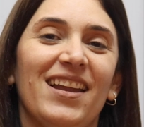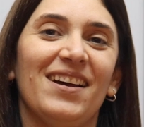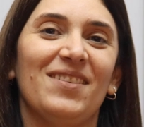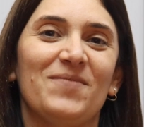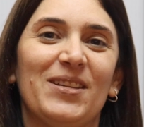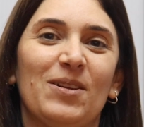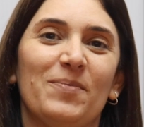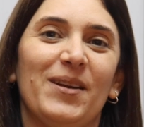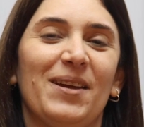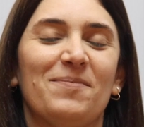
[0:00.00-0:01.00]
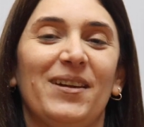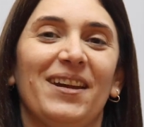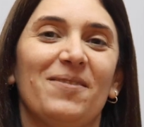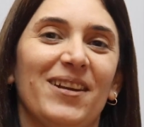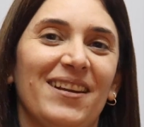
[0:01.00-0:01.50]
Hola, mi nombre es
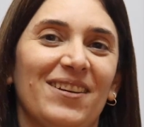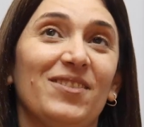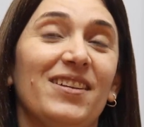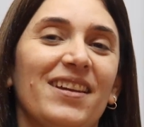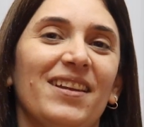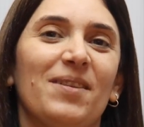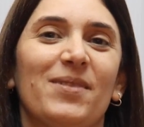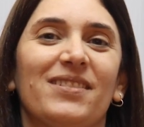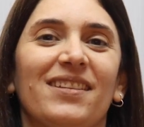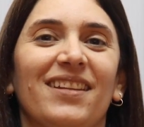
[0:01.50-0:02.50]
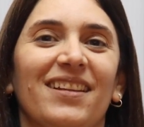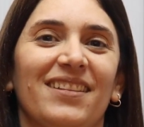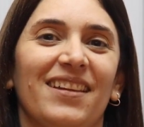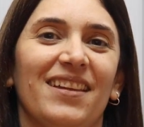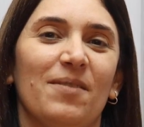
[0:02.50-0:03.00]
María Gabriela Rodríguez,
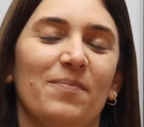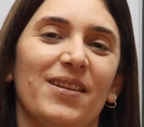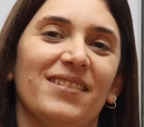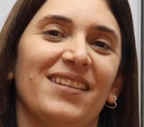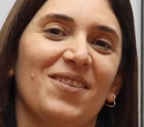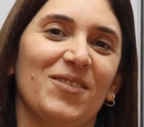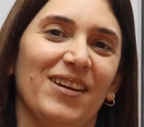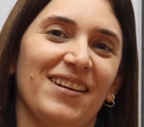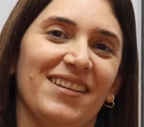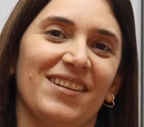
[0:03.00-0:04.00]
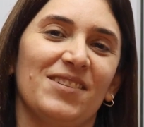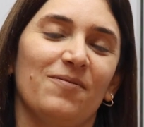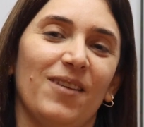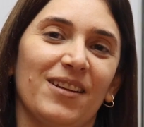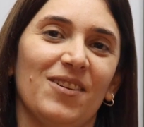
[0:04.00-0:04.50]
representante de la empresa Costa Rica
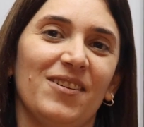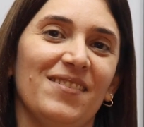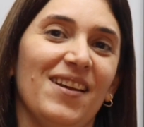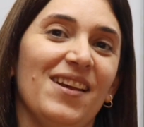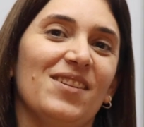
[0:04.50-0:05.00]
Cheese Factory.